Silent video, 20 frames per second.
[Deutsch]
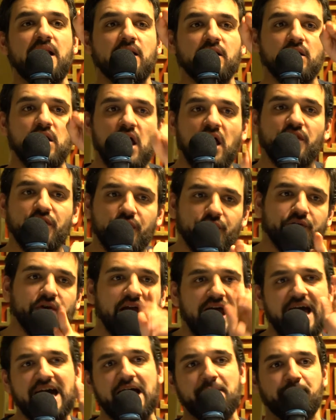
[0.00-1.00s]
Al-Qadr
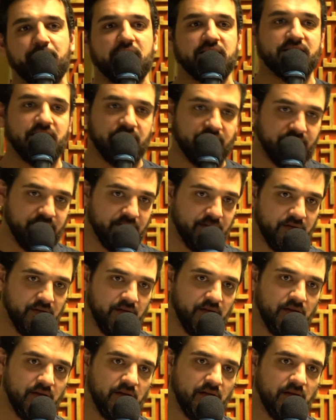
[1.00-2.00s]
herabgesandt.
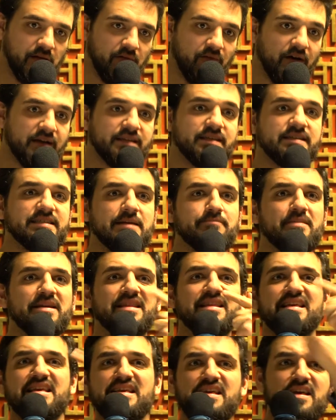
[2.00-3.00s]
Was ist denn
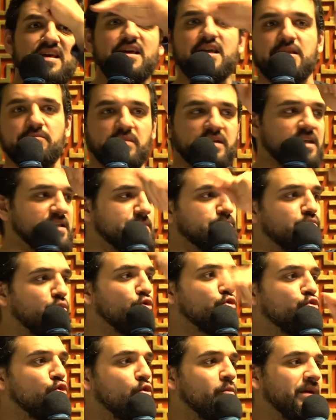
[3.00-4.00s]
mit ihn, mit diesem
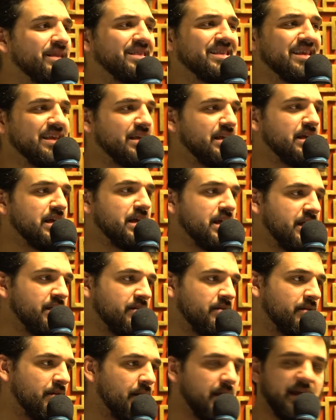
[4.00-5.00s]
Pronomen
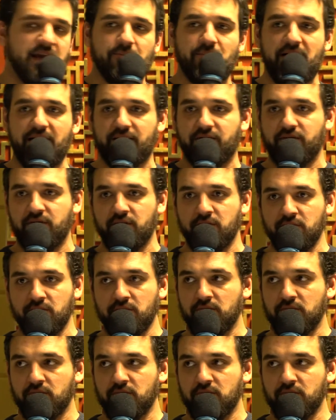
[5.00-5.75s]
ihn gemeint?